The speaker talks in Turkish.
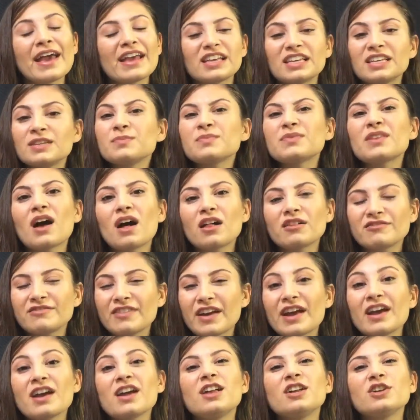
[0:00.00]
Heimdall
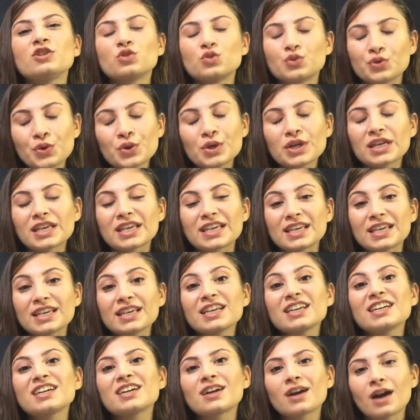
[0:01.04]
ve
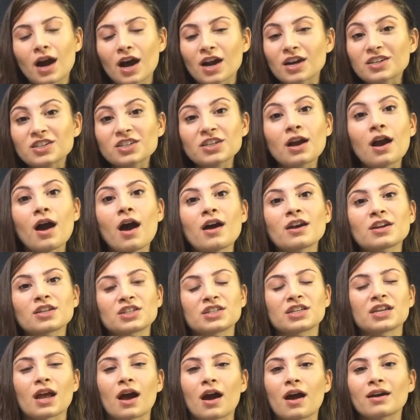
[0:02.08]
Rukki karşı
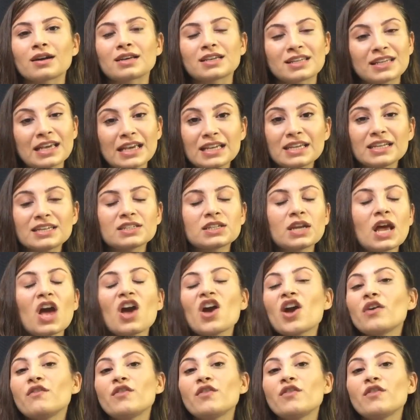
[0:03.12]
karşıya gelir